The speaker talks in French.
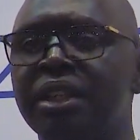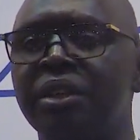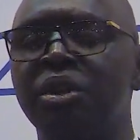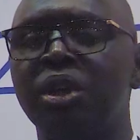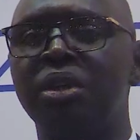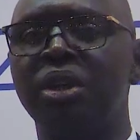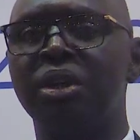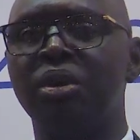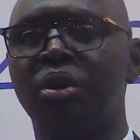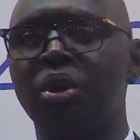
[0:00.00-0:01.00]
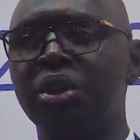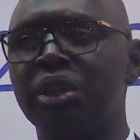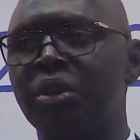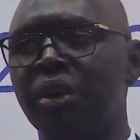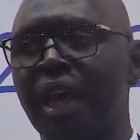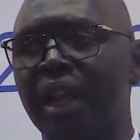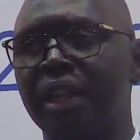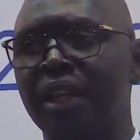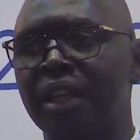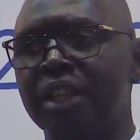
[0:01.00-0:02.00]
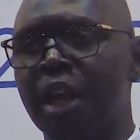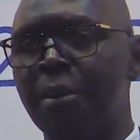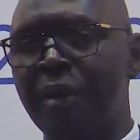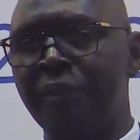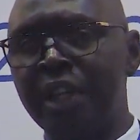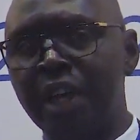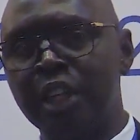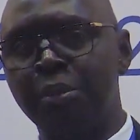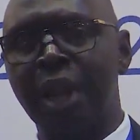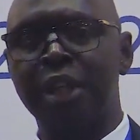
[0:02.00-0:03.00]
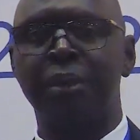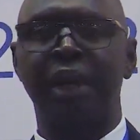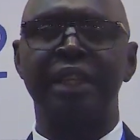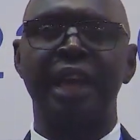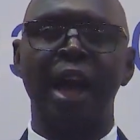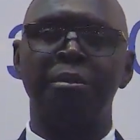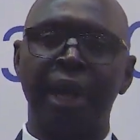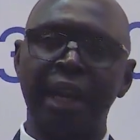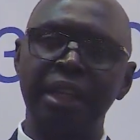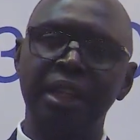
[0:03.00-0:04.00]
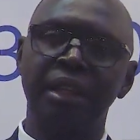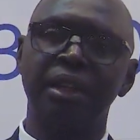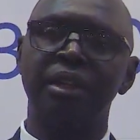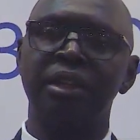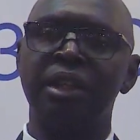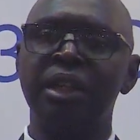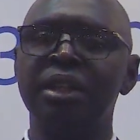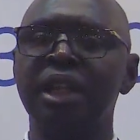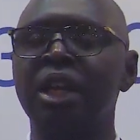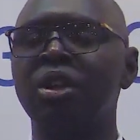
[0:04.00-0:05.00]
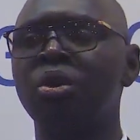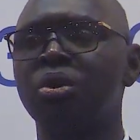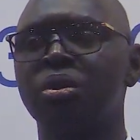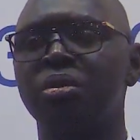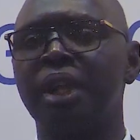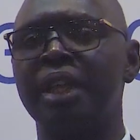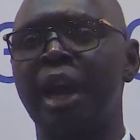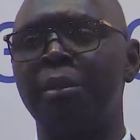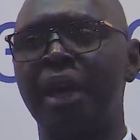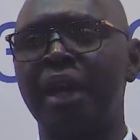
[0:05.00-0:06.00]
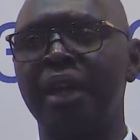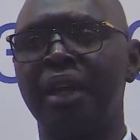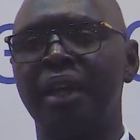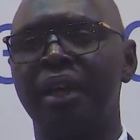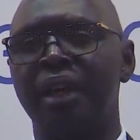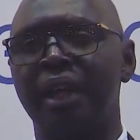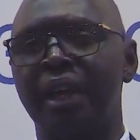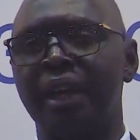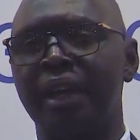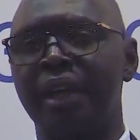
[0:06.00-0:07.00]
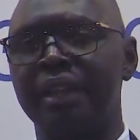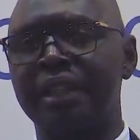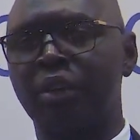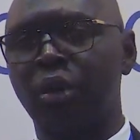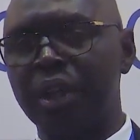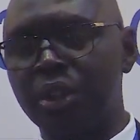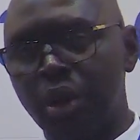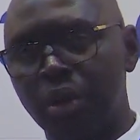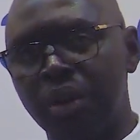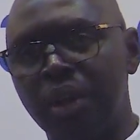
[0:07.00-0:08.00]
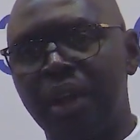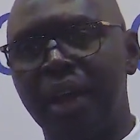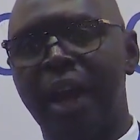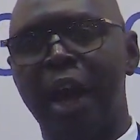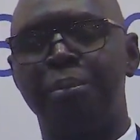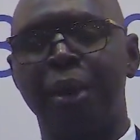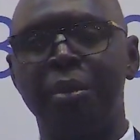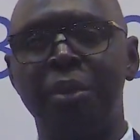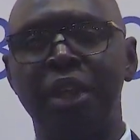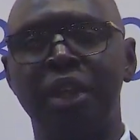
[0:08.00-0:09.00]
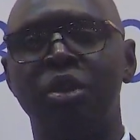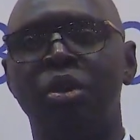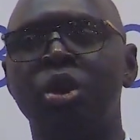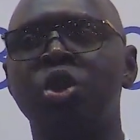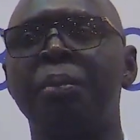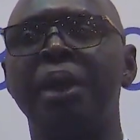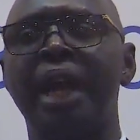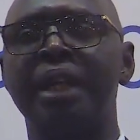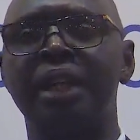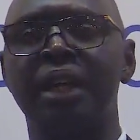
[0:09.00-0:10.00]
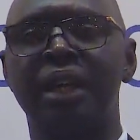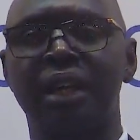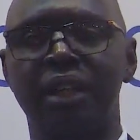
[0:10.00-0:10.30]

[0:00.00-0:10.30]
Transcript: de, de, de, Ça m'a valu un déplacement déjà à Maradi, 10 heures de route de Niamey. Et, et cette connexion a permis aux opérateurs